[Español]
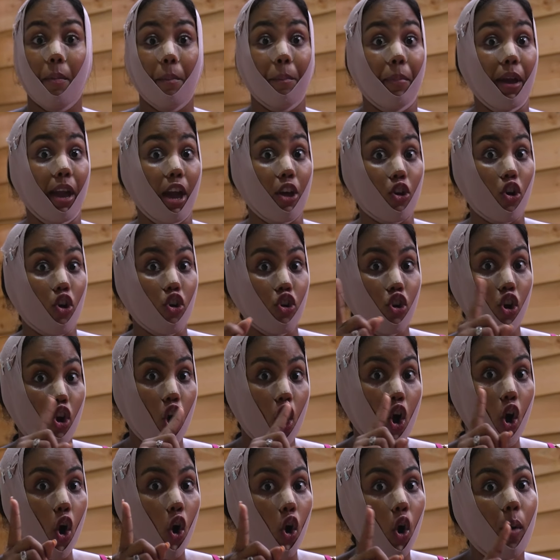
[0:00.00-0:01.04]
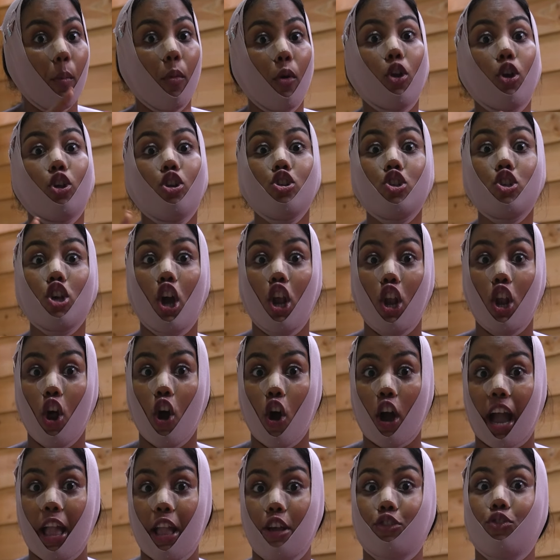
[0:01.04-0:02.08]
Pero no, como yo no soy
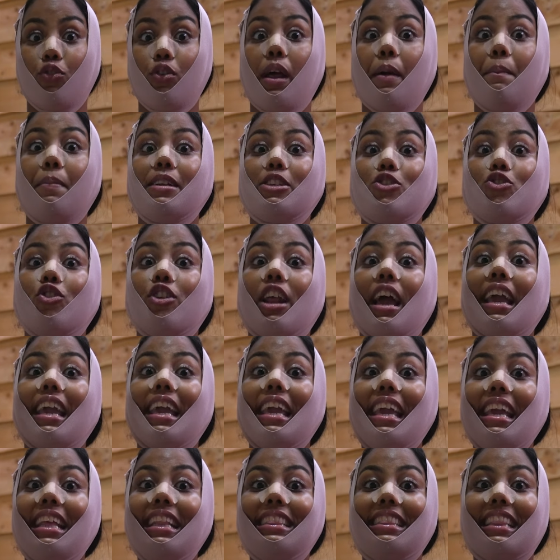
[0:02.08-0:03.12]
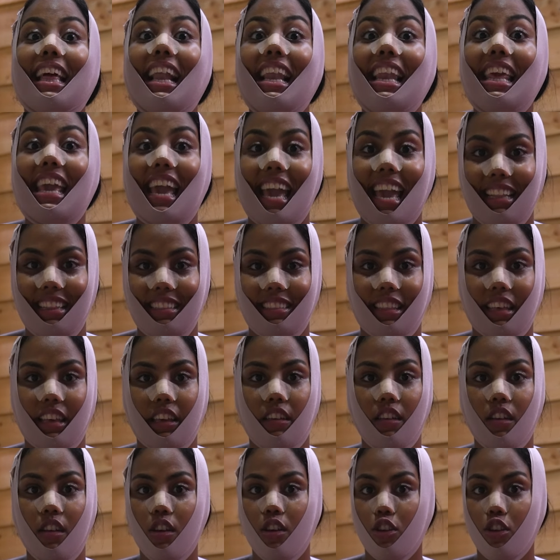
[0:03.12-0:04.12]
loca, yo soy una persona inteligente,